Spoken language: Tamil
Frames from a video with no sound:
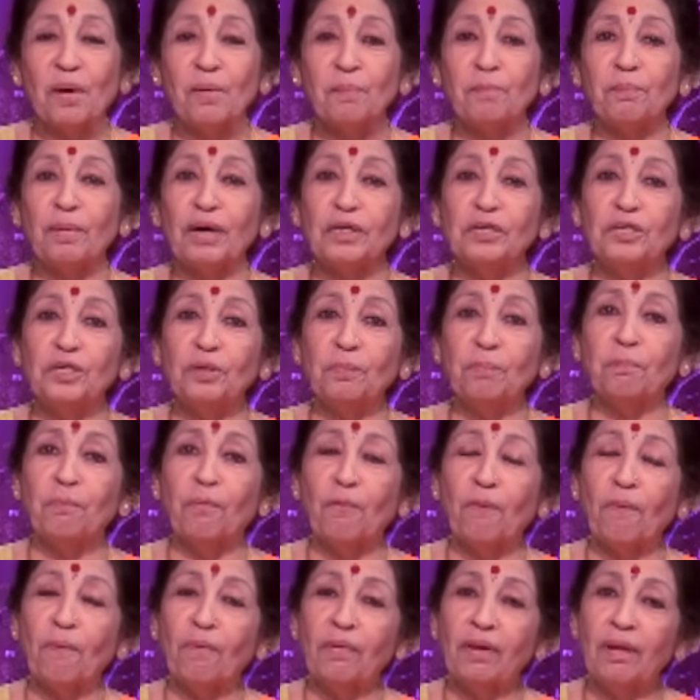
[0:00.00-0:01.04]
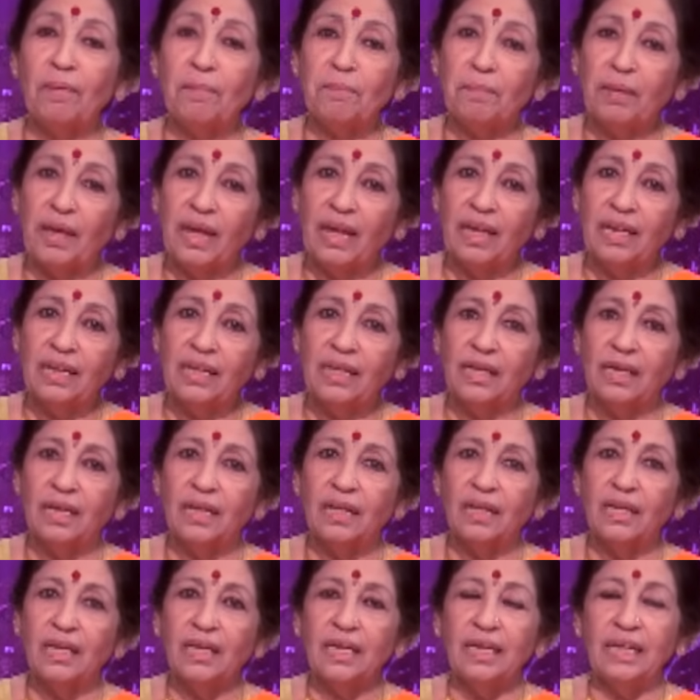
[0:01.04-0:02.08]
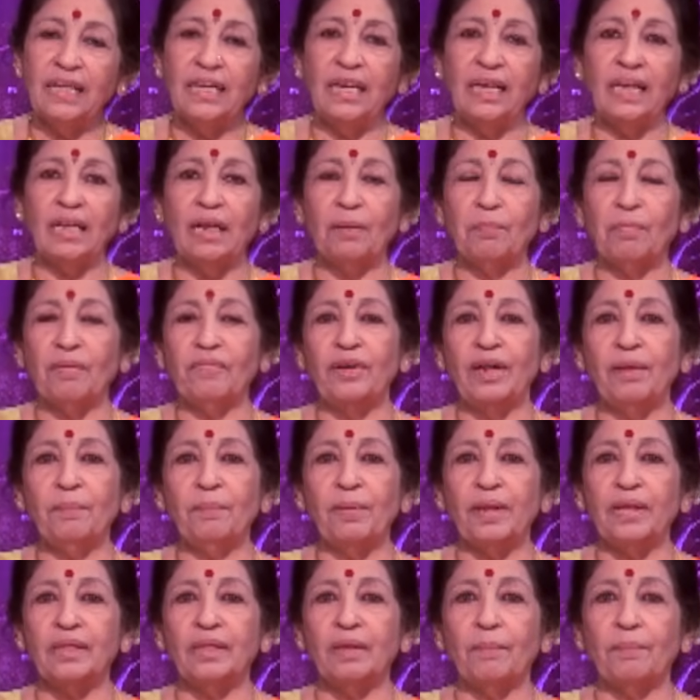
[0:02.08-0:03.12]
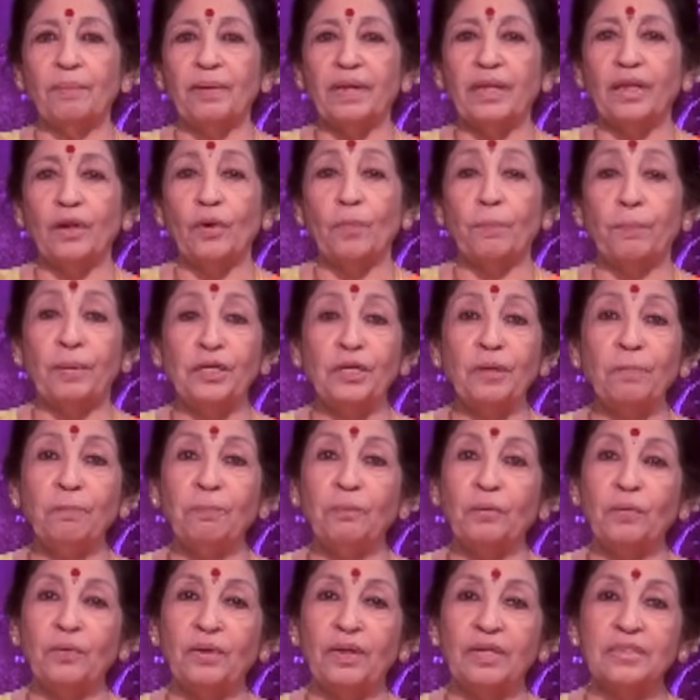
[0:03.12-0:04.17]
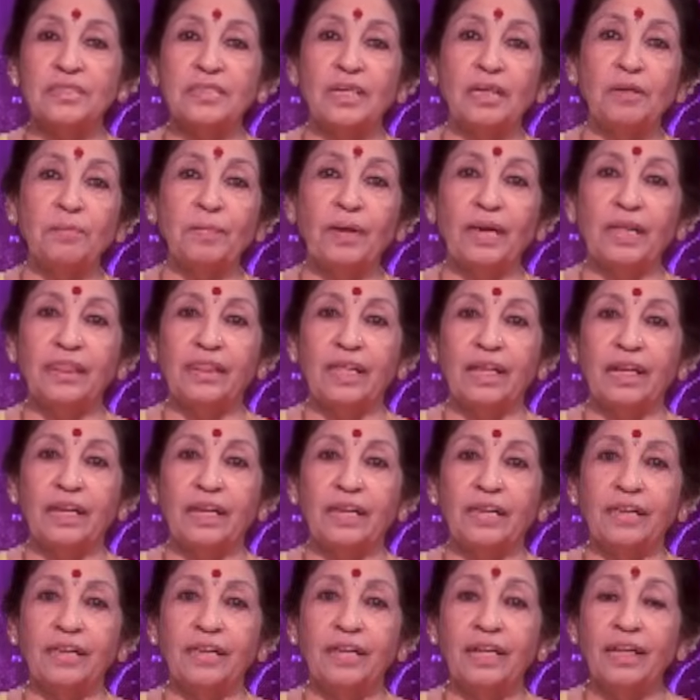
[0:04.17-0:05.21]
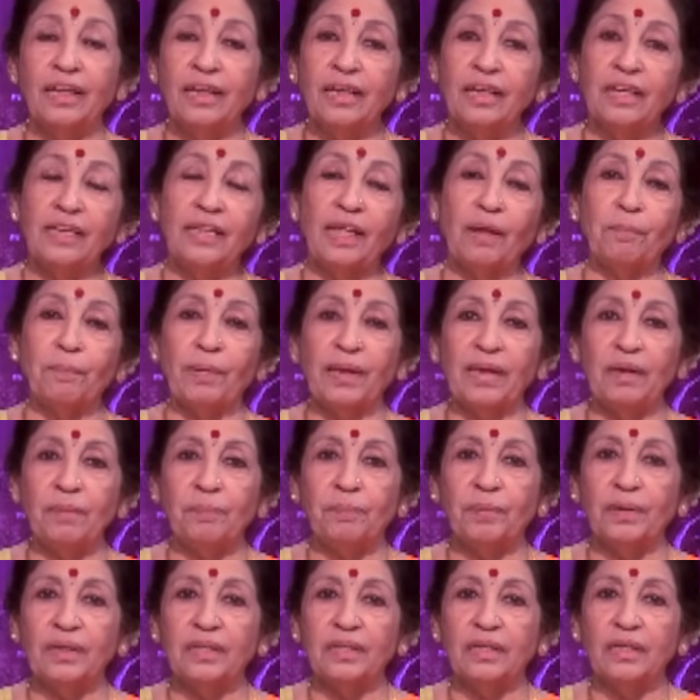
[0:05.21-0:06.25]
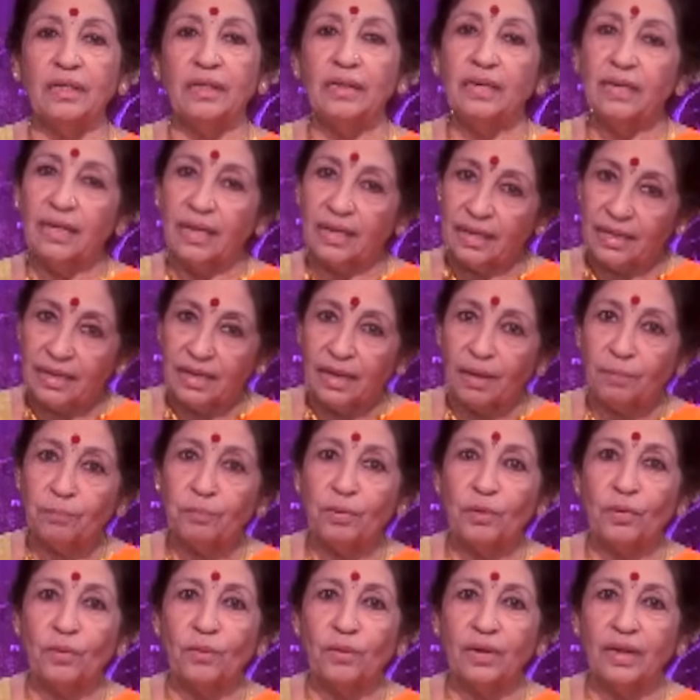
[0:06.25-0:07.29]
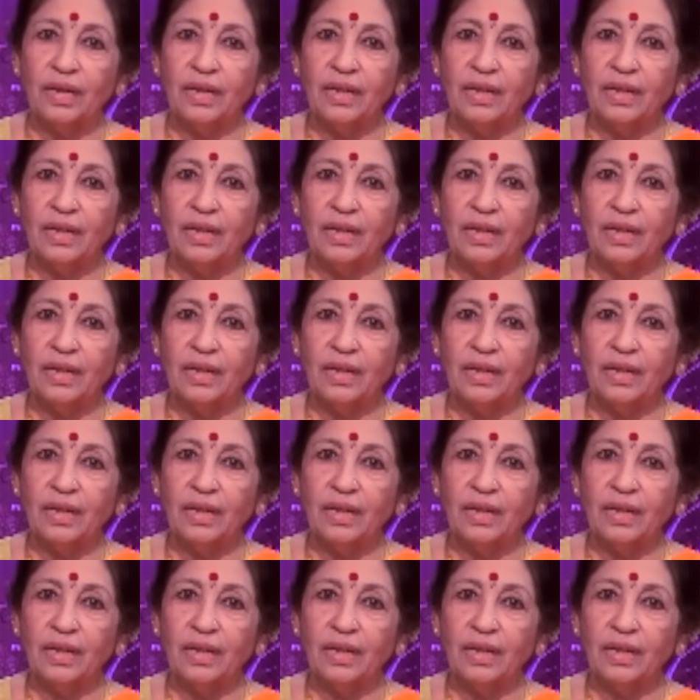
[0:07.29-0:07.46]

பட்டு போல மேனி இன்றைக்கி நம்ம விளம்பரத்தில் படிக்கிறோம் பட்டு போன்ற சருமனத்திற்கு இதை பயன்படுத்துங்கள்னாக்க நம்புகிறோங்க